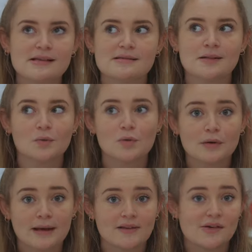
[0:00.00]
Ça se déroule
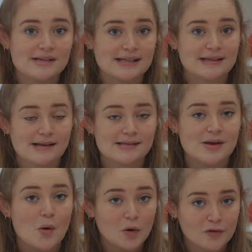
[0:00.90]
le 14 et
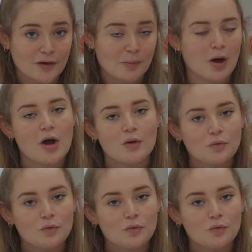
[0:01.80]
15 octobre.